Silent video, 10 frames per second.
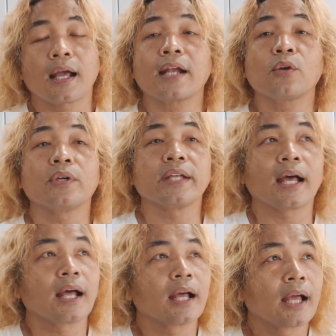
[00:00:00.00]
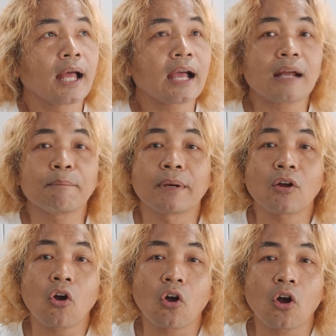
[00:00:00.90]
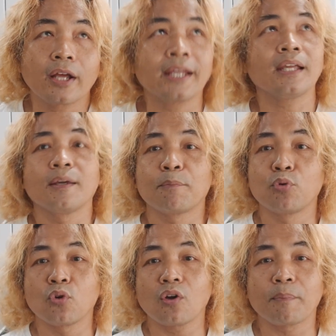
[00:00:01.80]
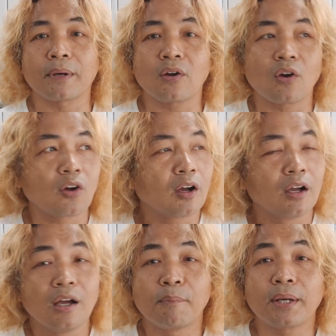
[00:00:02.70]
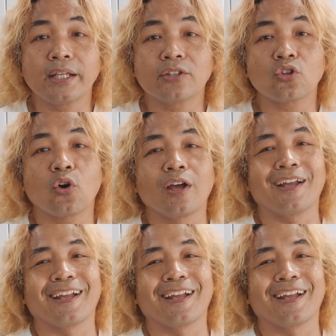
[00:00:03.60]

anu dia akan berkokok eh burung kok berkokok berkicau ya